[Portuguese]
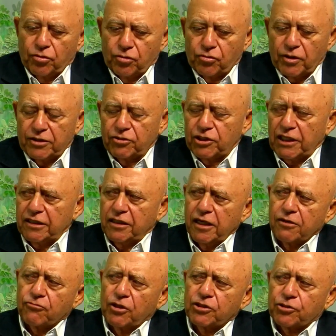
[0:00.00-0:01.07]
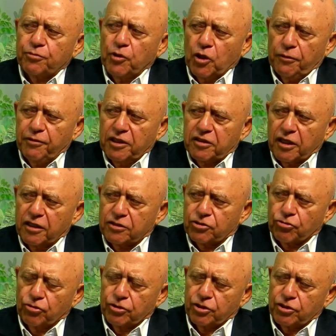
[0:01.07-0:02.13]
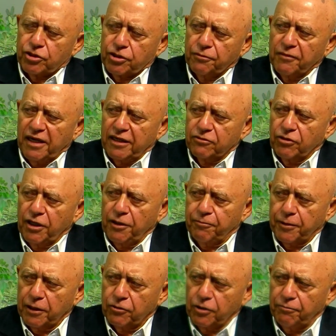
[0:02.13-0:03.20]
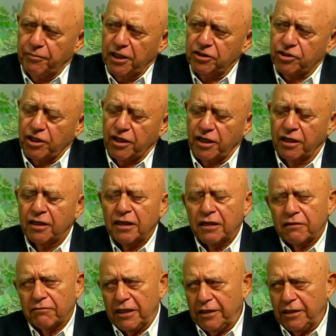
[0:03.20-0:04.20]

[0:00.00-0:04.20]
Guarujá tem quantos mil habitantes hoje, estimado aí pelo IBGE? Mas o